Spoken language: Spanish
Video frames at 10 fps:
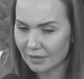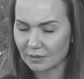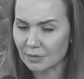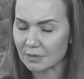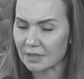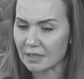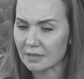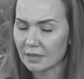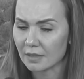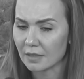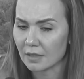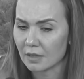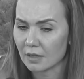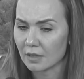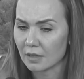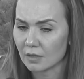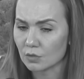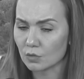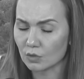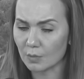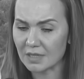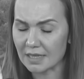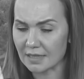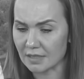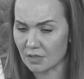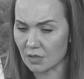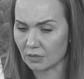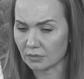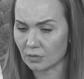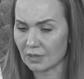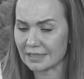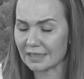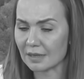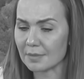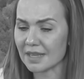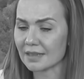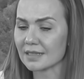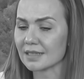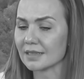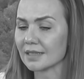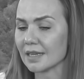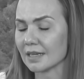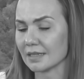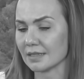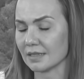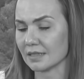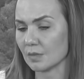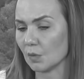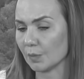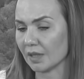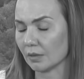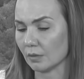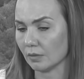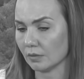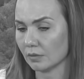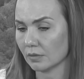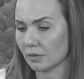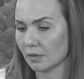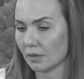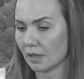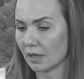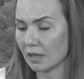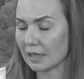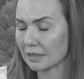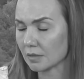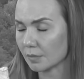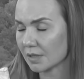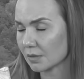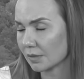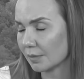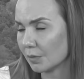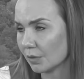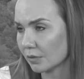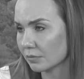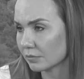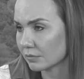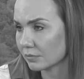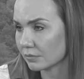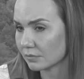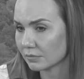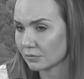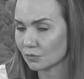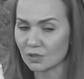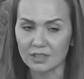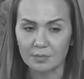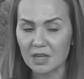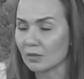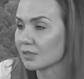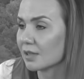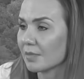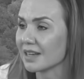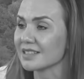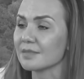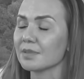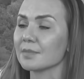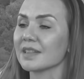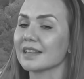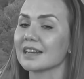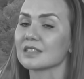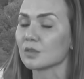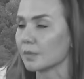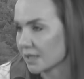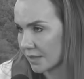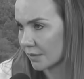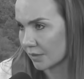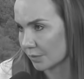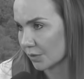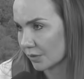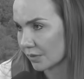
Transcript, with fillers: Entonces, tú tomas la decisión con las herramientas que tienes en ese momento y las tomas con amor, no están bien, no están mal, simplemente las tomaste con amor.